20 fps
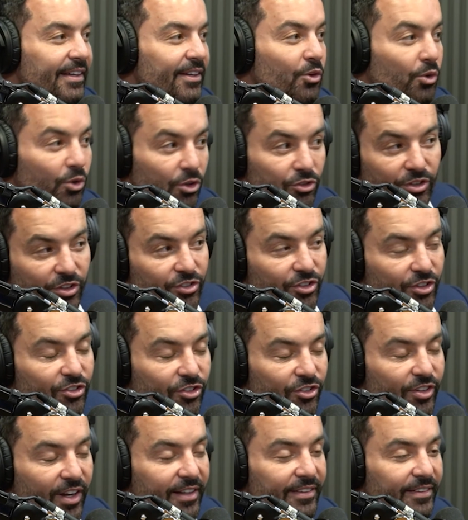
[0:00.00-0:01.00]
E hoje a
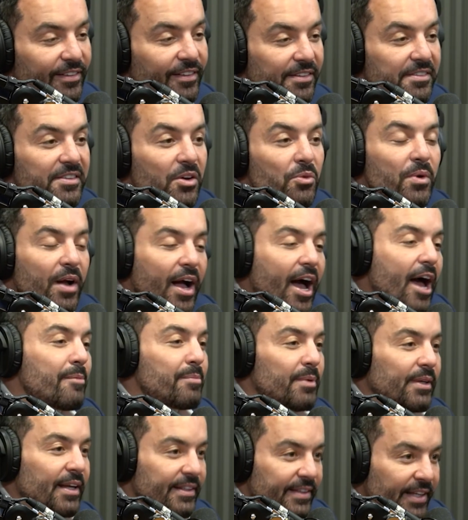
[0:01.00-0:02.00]
gente já não
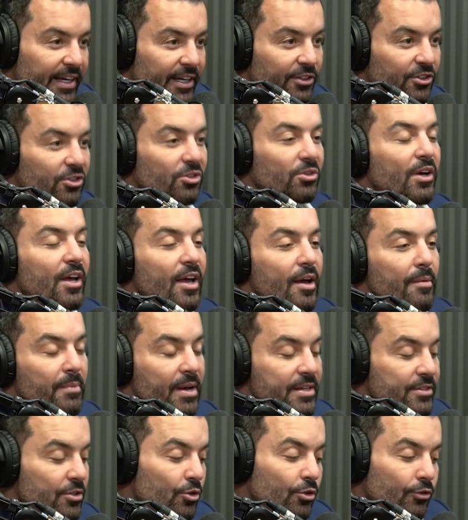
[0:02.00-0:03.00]
cabe lá dentro,
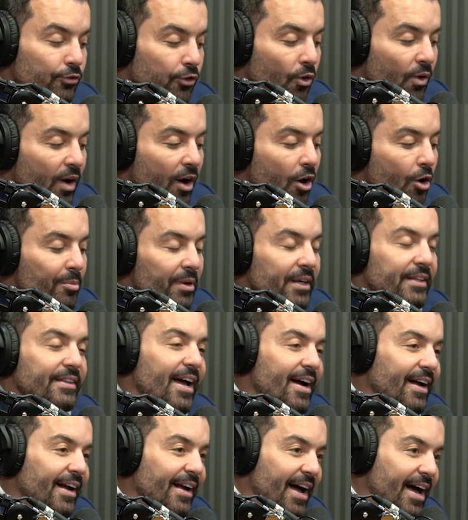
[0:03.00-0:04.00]
mas eu não vou
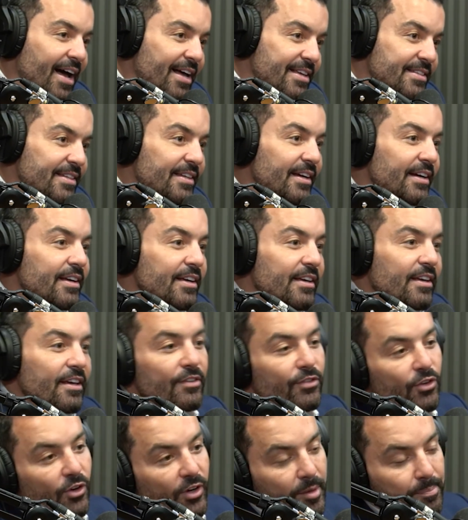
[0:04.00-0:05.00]
aumentar a casa,
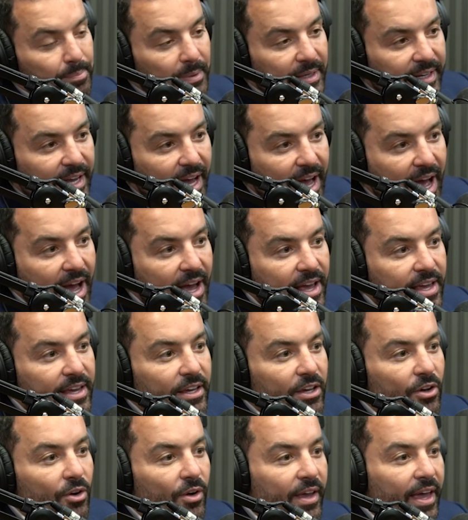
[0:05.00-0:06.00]
eu vou replicar.
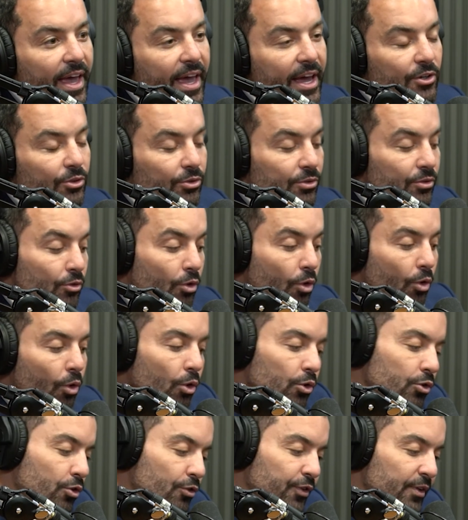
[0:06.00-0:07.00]
Eu quero,
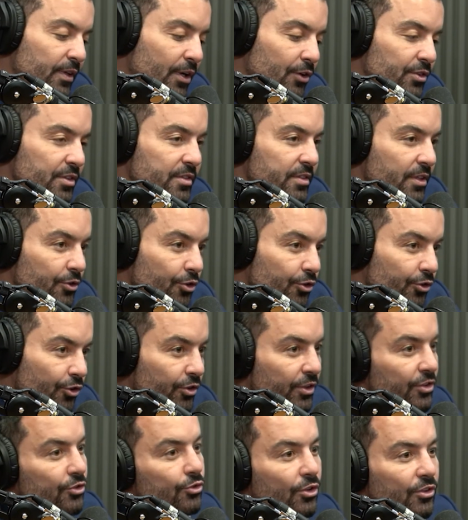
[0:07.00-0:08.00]
ou no final desse ano, ou
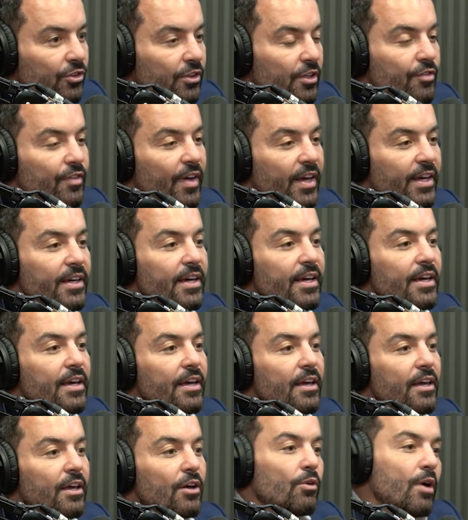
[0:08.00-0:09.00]
no início do ano que vem,
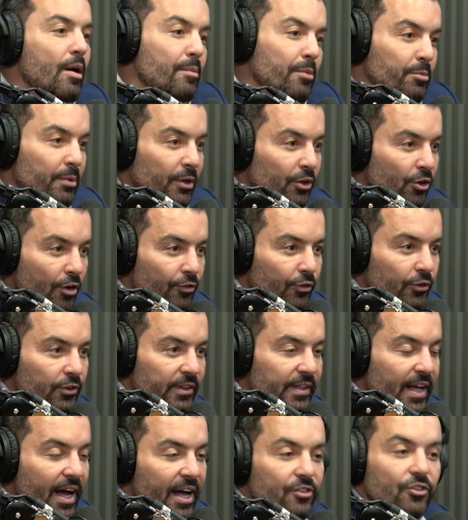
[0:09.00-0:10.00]
eu abro uma nova
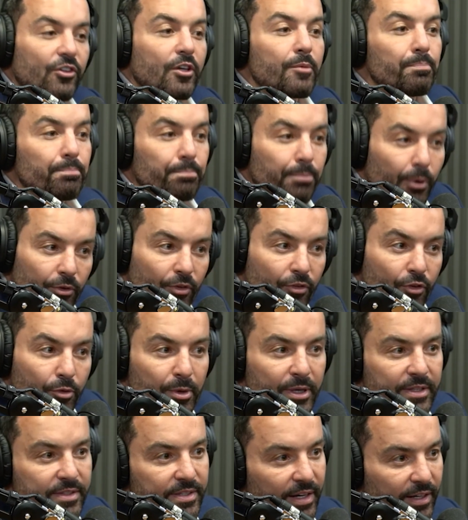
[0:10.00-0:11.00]
unidade que
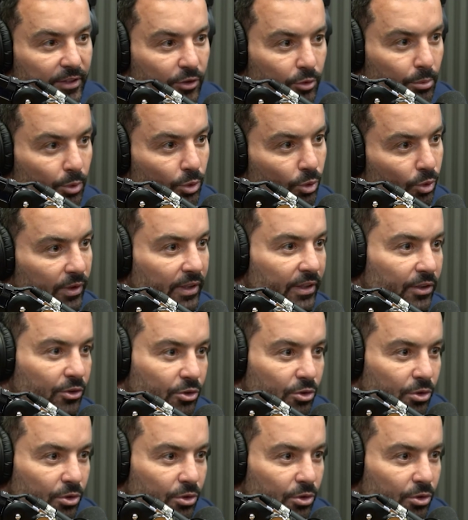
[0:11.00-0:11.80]
provavelmente será no Brooklyn.